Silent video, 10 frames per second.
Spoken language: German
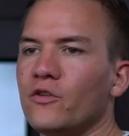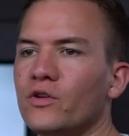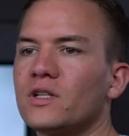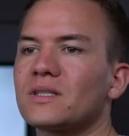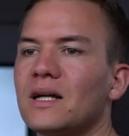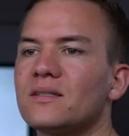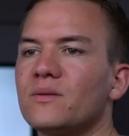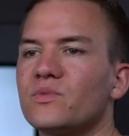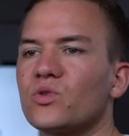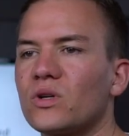wird das Ganze
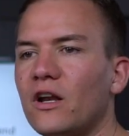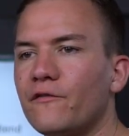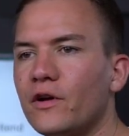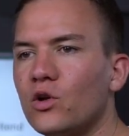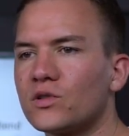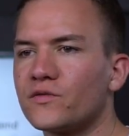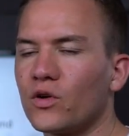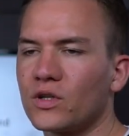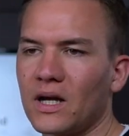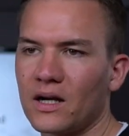im sogenannten
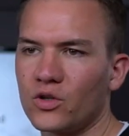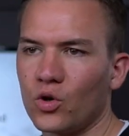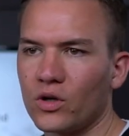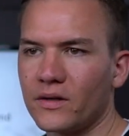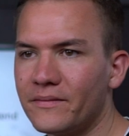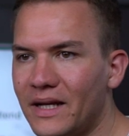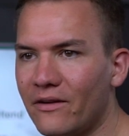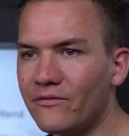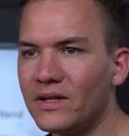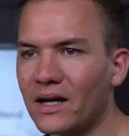Verlustvortrag noch äh, ja,
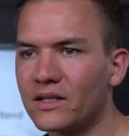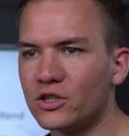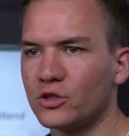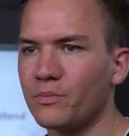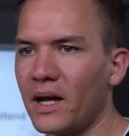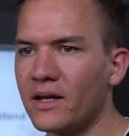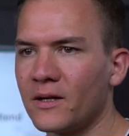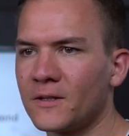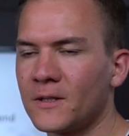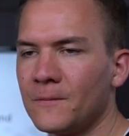wie Art
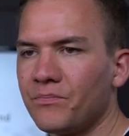gespeichert.